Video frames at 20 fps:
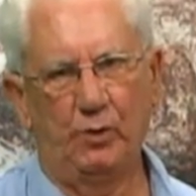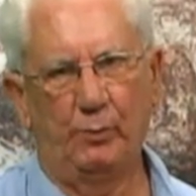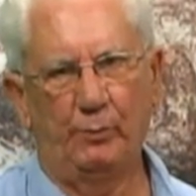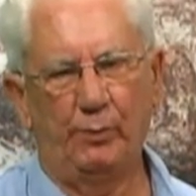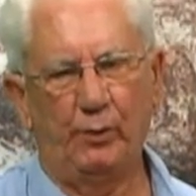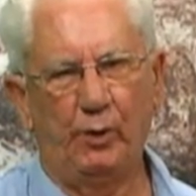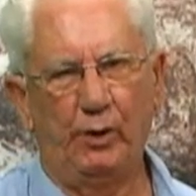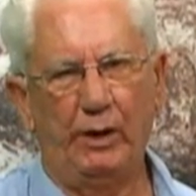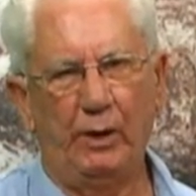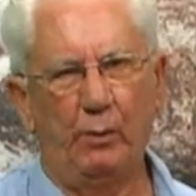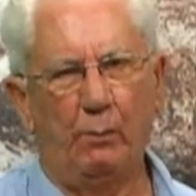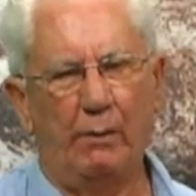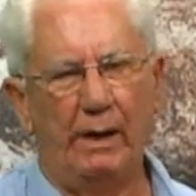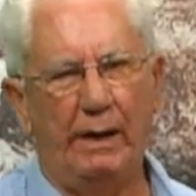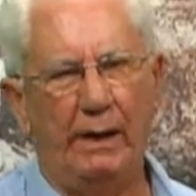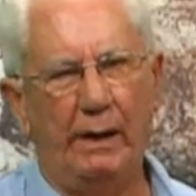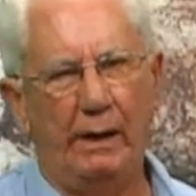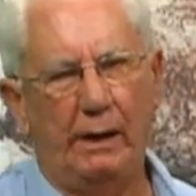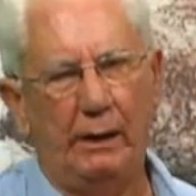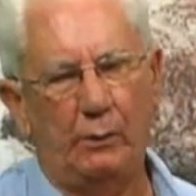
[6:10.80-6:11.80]
Eu,
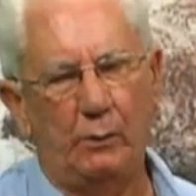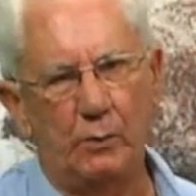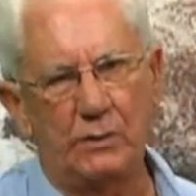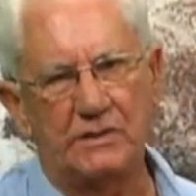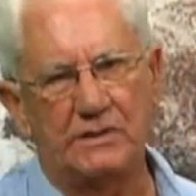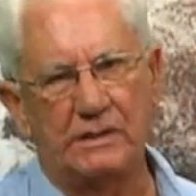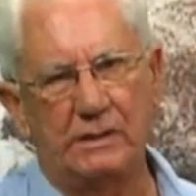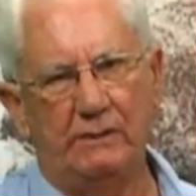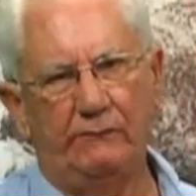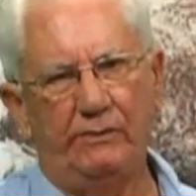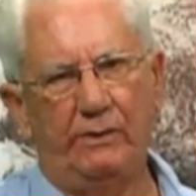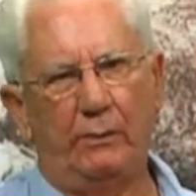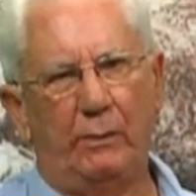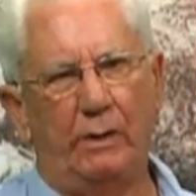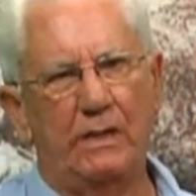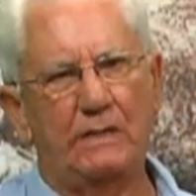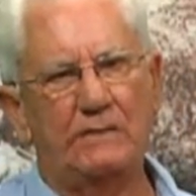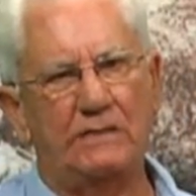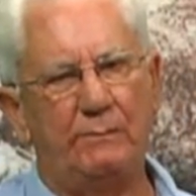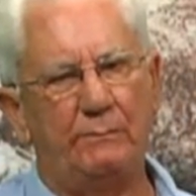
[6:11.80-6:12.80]
eu é, inclusive,
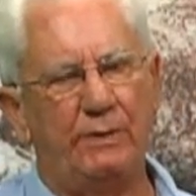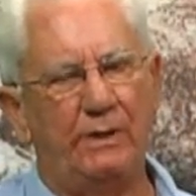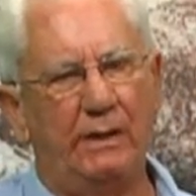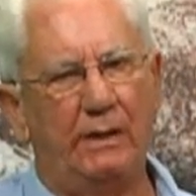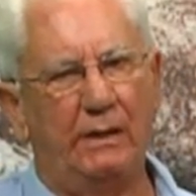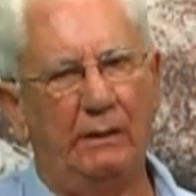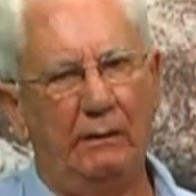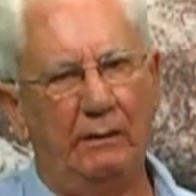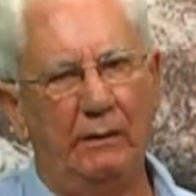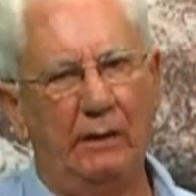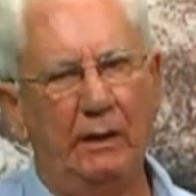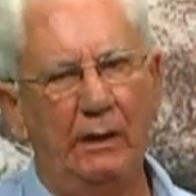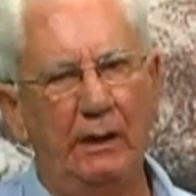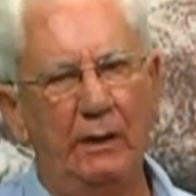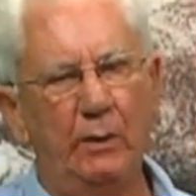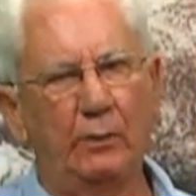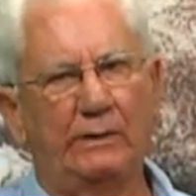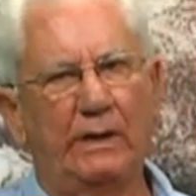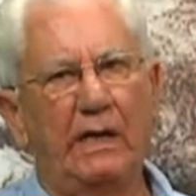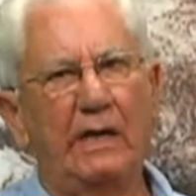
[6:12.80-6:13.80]
eu recebi,
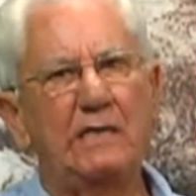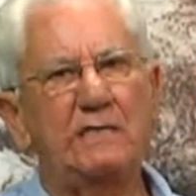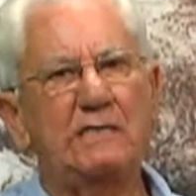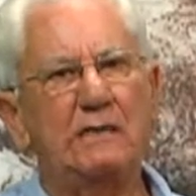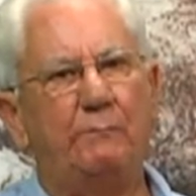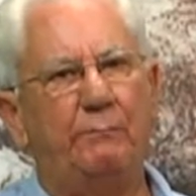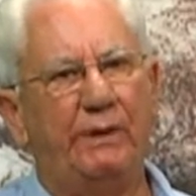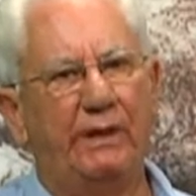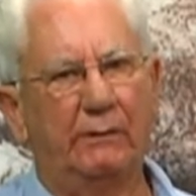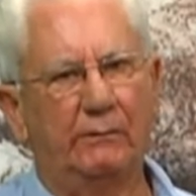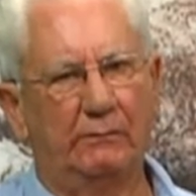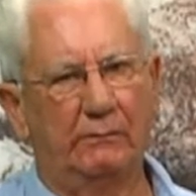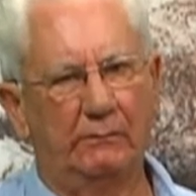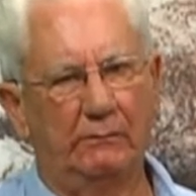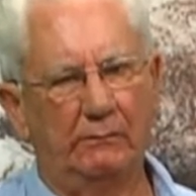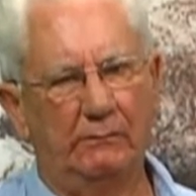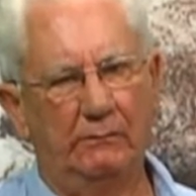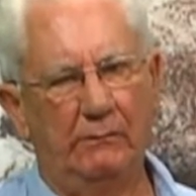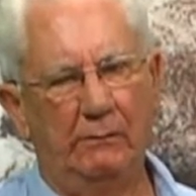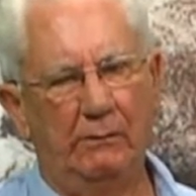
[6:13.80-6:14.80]
eu tenho
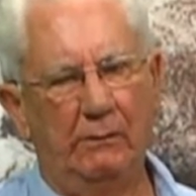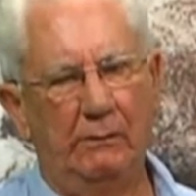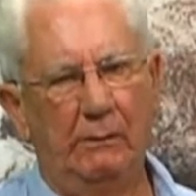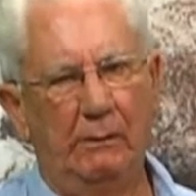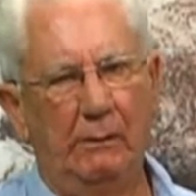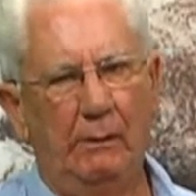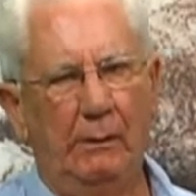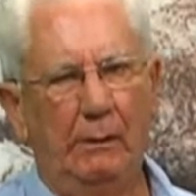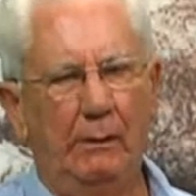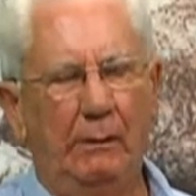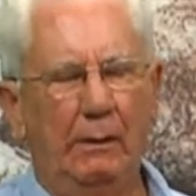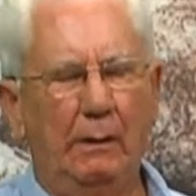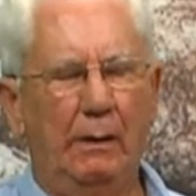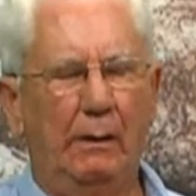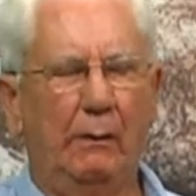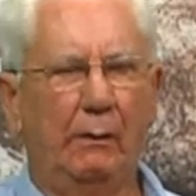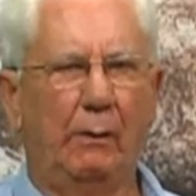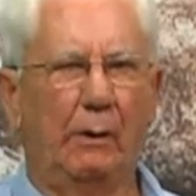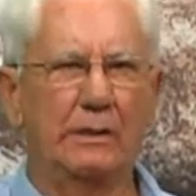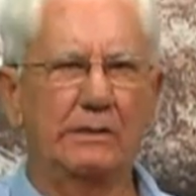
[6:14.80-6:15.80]
recebido,
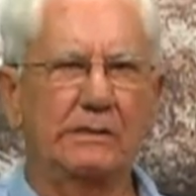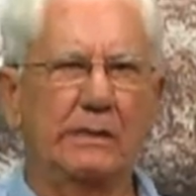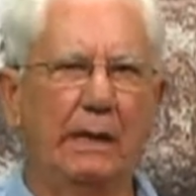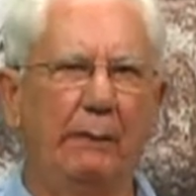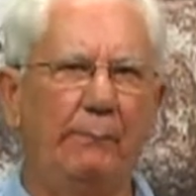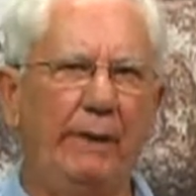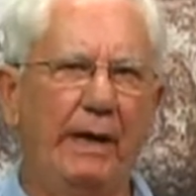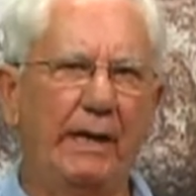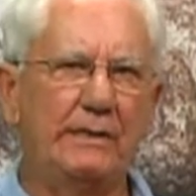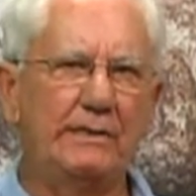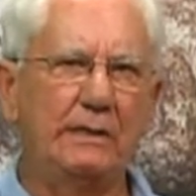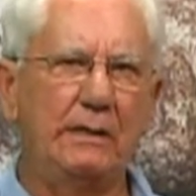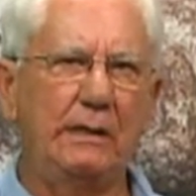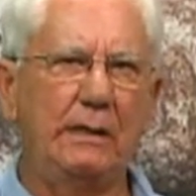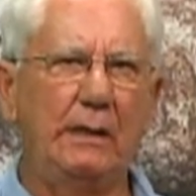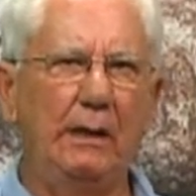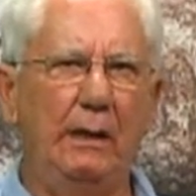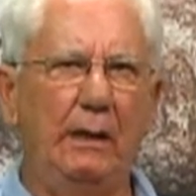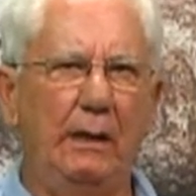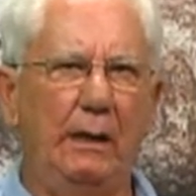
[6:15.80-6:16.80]
logicamente
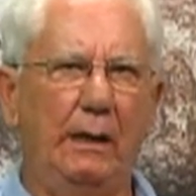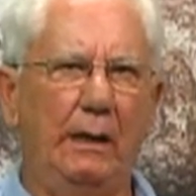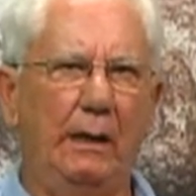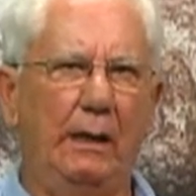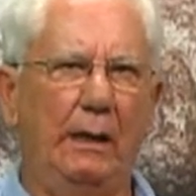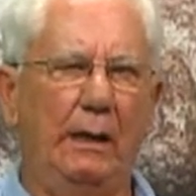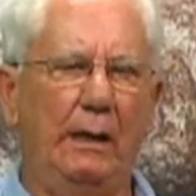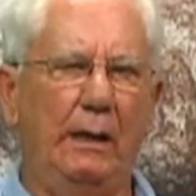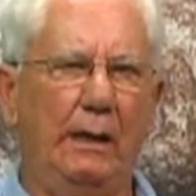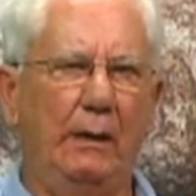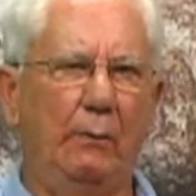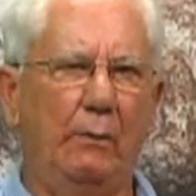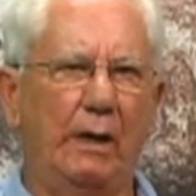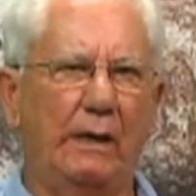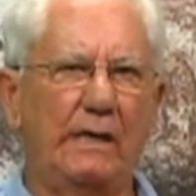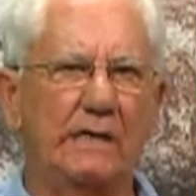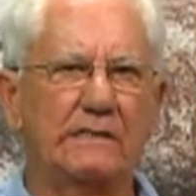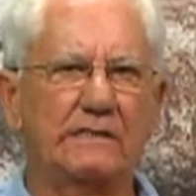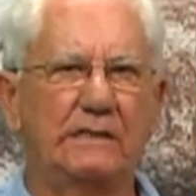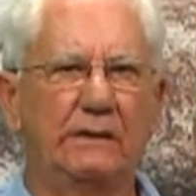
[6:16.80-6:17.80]
que é
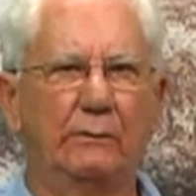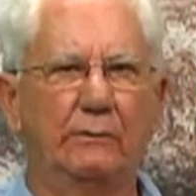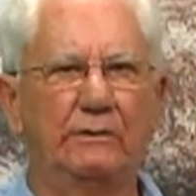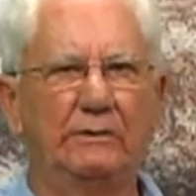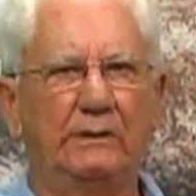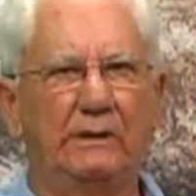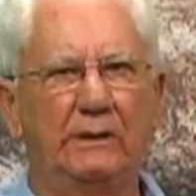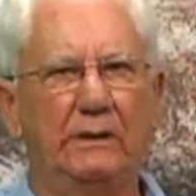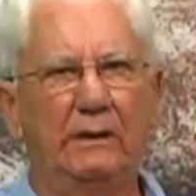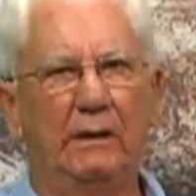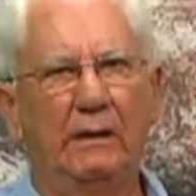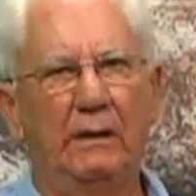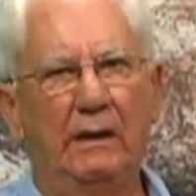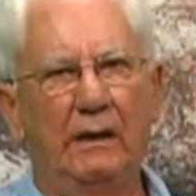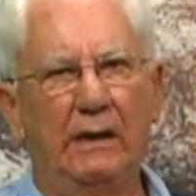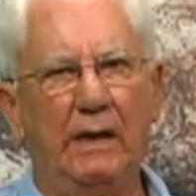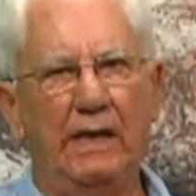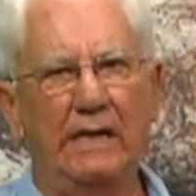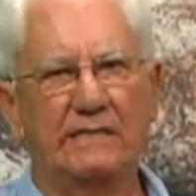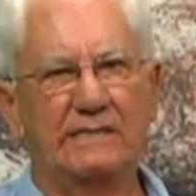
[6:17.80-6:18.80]
uma questão de
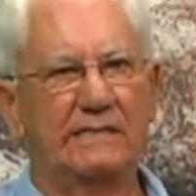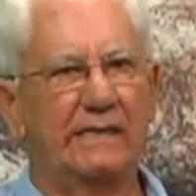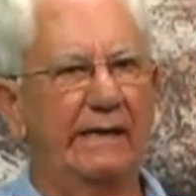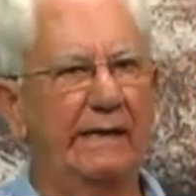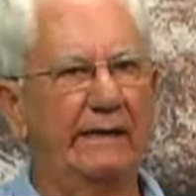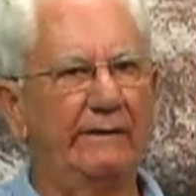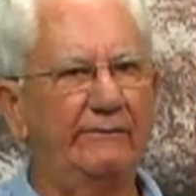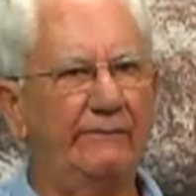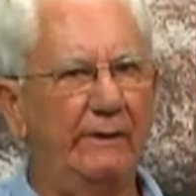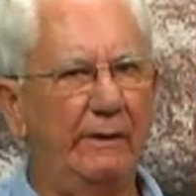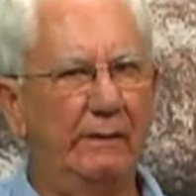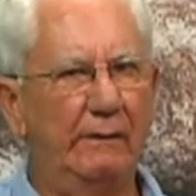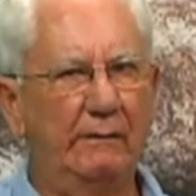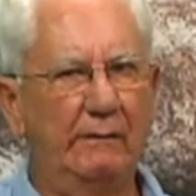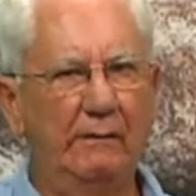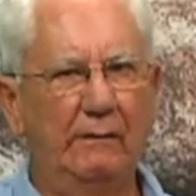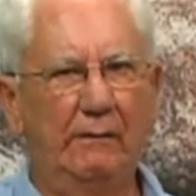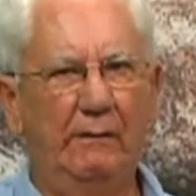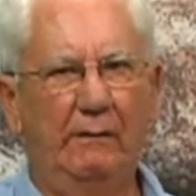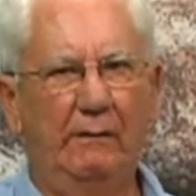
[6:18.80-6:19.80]
reserva,